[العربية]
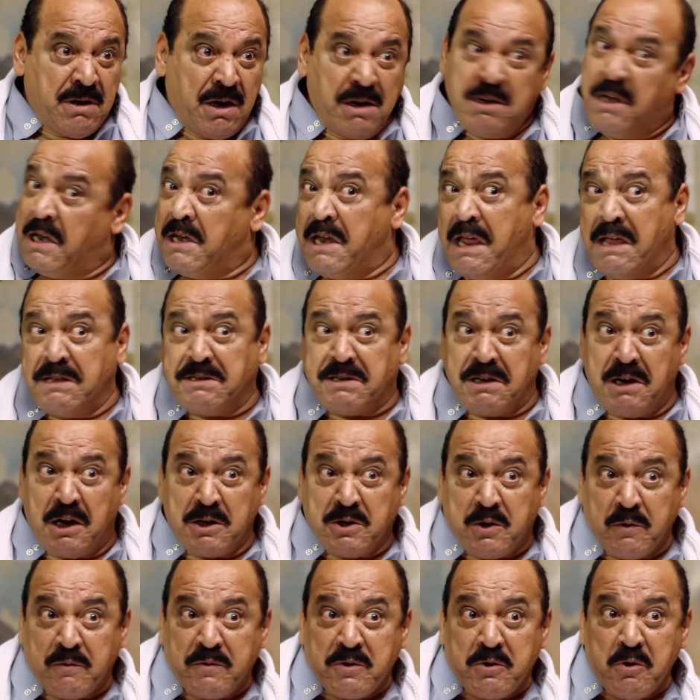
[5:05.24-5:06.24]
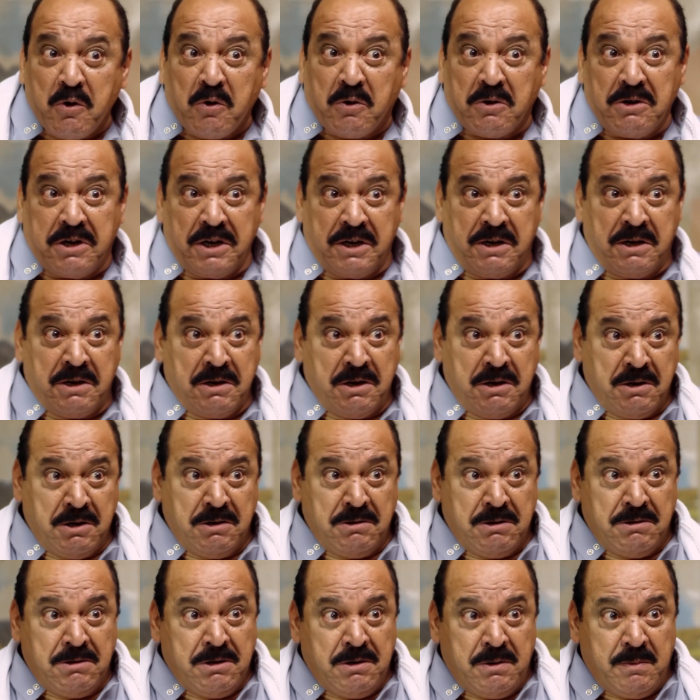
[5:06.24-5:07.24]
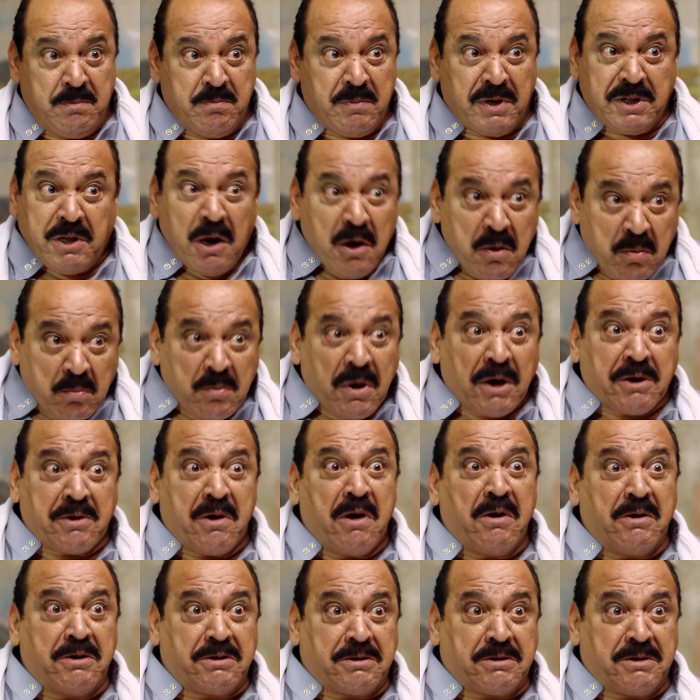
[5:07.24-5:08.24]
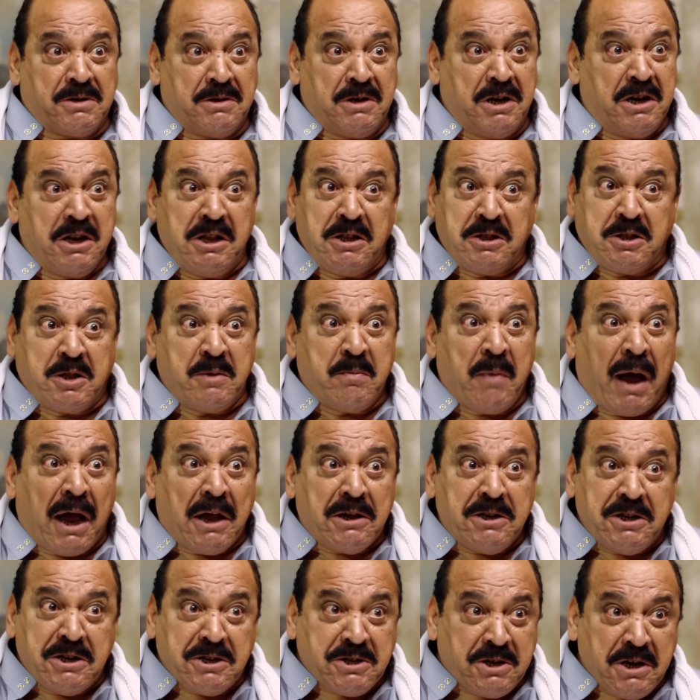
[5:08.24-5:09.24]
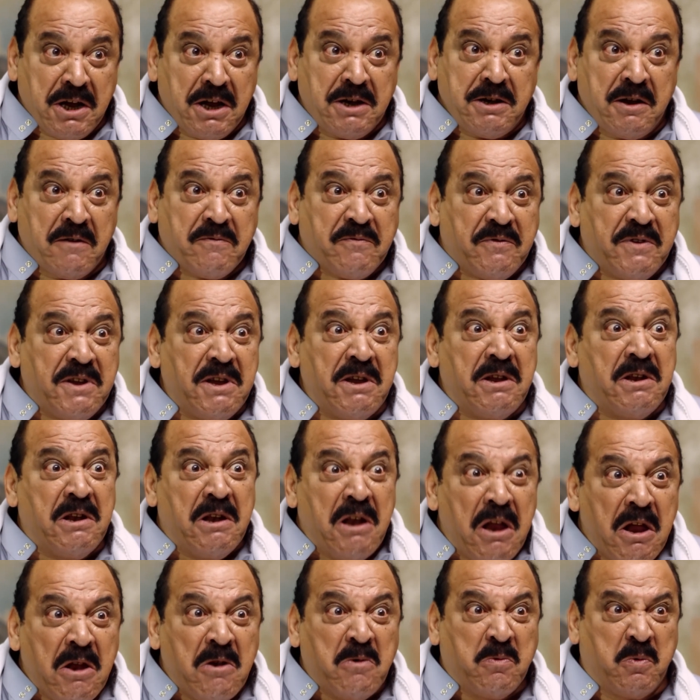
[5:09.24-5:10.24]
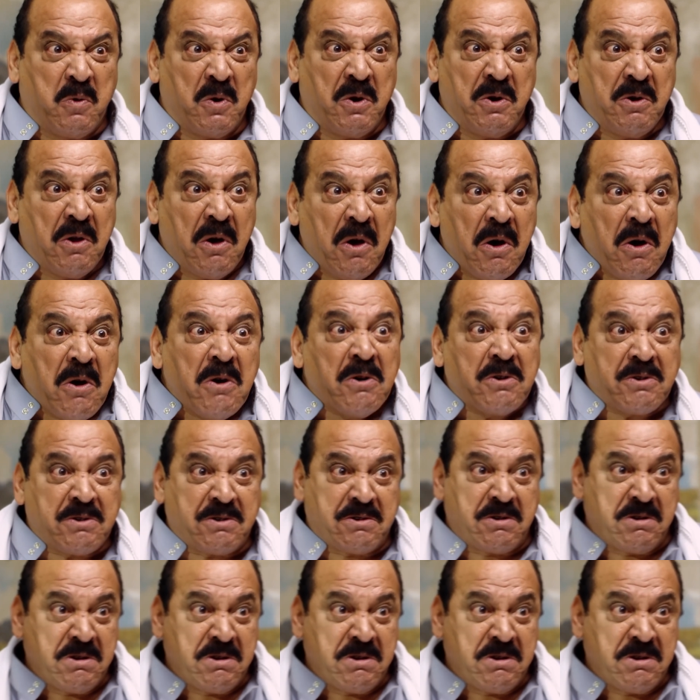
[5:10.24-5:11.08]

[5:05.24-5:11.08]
انا نازل اشوف شغلي بدل المرار اللي انت معيشانا فيه ليل ونهار